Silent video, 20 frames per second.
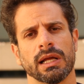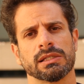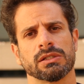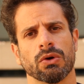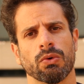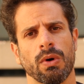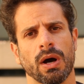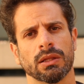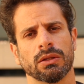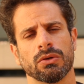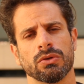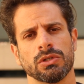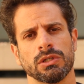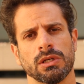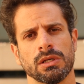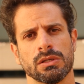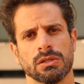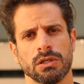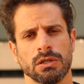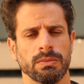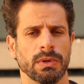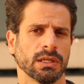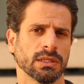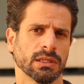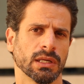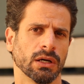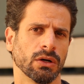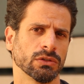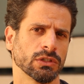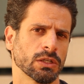São quatro dias de
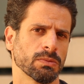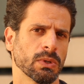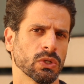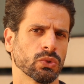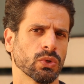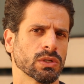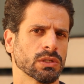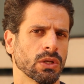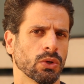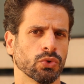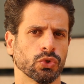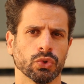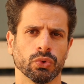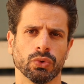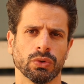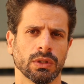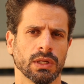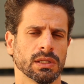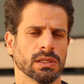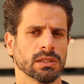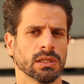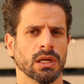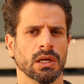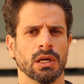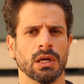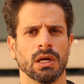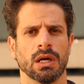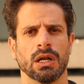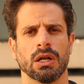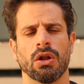imersão, onde as pessoas estão juntas
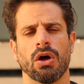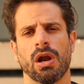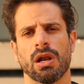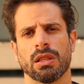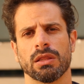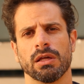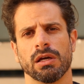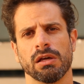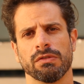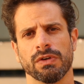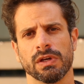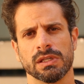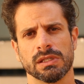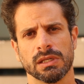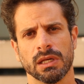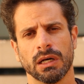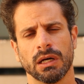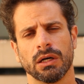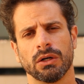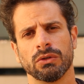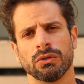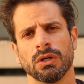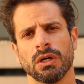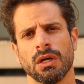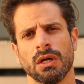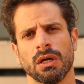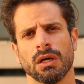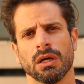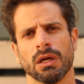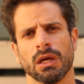na hora da refeição,
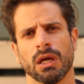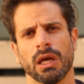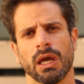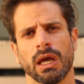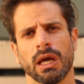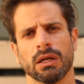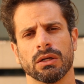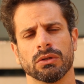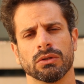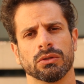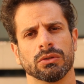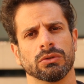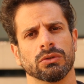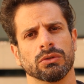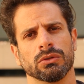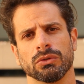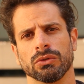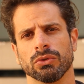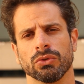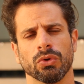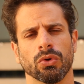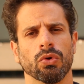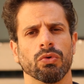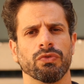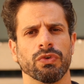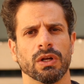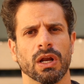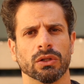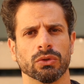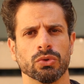é, no, no, no,
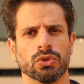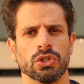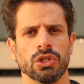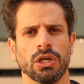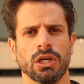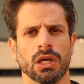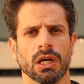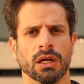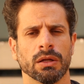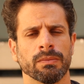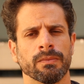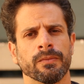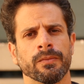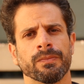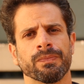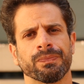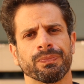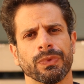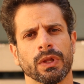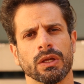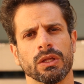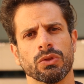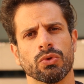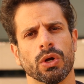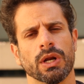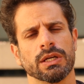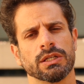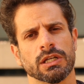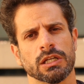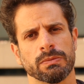final do dia e
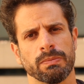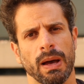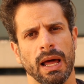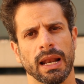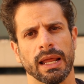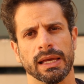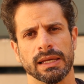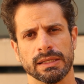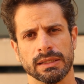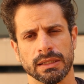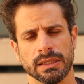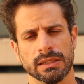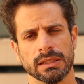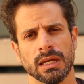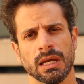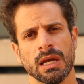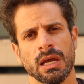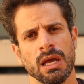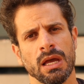durante as palestras.